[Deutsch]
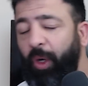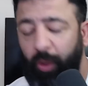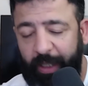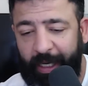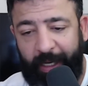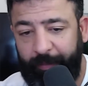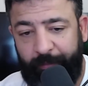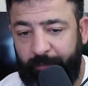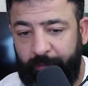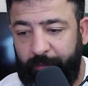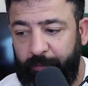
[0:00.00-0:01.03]
Okay,
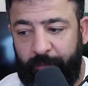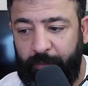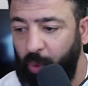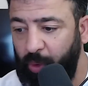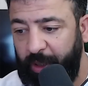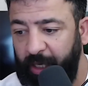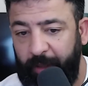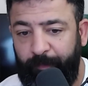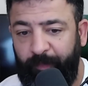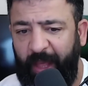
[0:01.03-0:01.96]
okay.